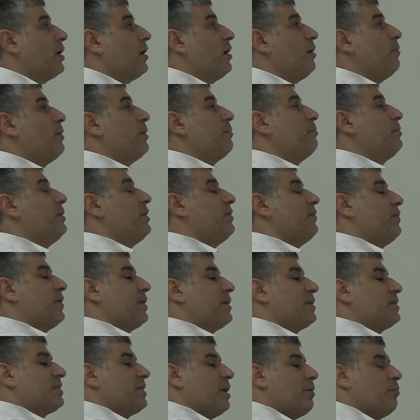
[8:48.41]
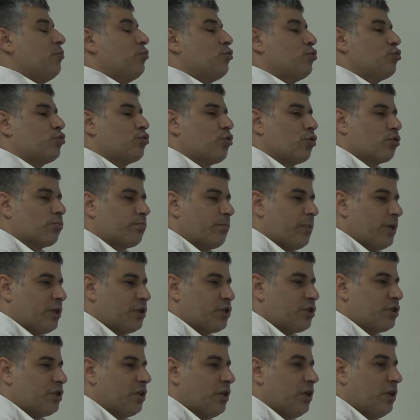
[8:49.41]
Kaya ben 1 verirsem 3, 4,
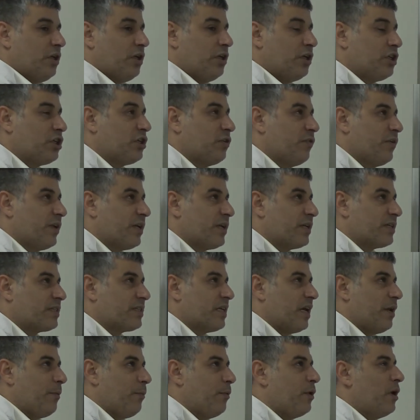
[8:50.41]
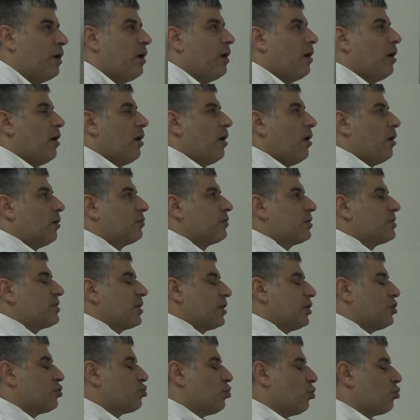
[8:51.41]
5. 2 verirsem 6,
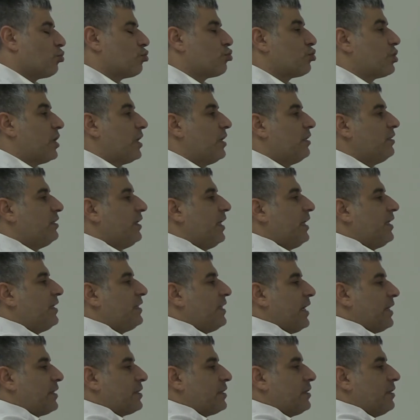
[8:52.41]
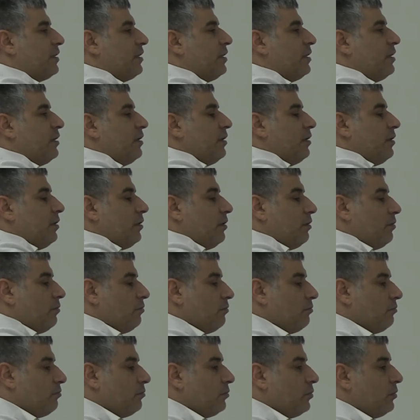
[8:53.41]
8, 13 kere diye gider.
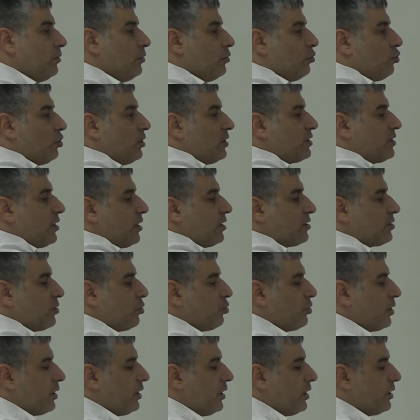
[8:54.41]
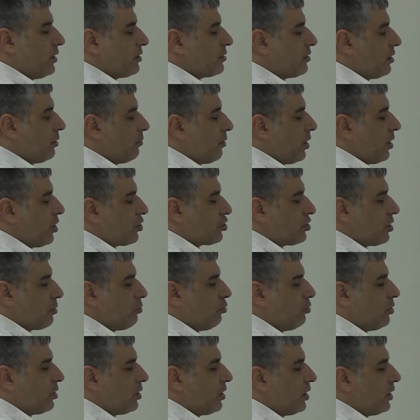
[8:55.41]
Kısa kısa örnekler yazalım arkadaşlar
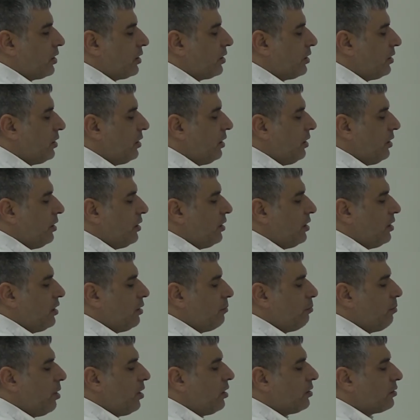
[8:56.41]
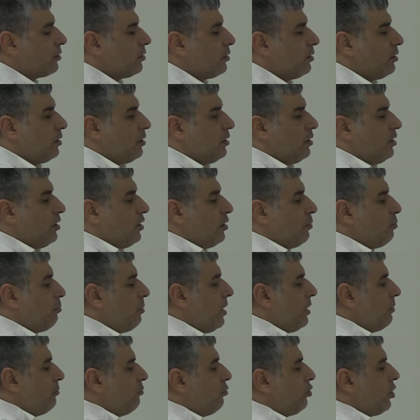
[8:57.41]
bunlarla ilgili. Bakın
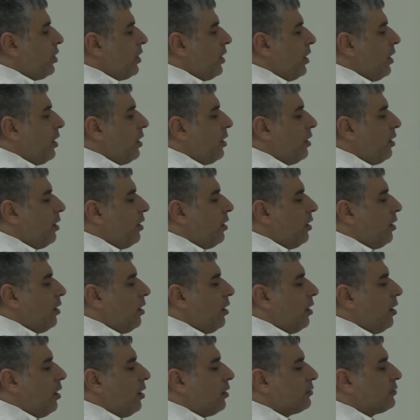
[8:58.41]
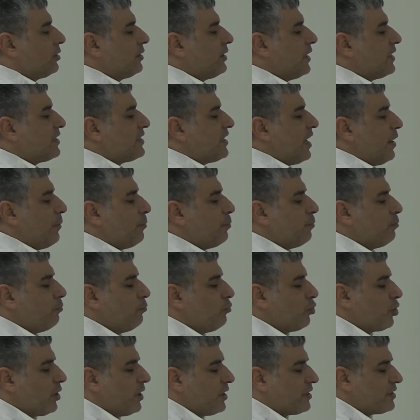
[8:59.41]
ben buraya 6 desem,
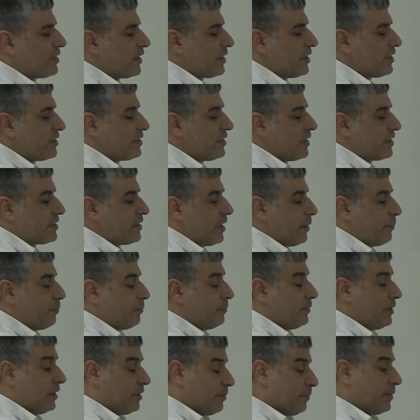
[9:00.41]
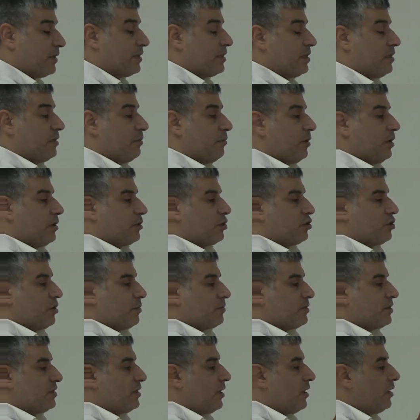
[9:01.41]
buraya 8 desem ne demek istediğimi
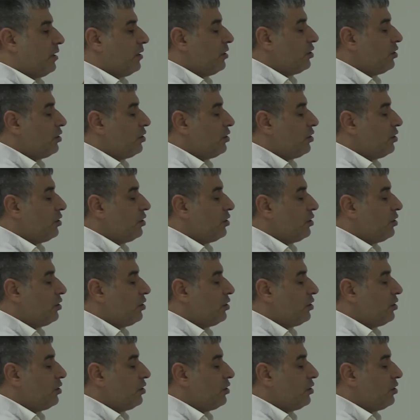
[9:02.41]
anlatacağım size.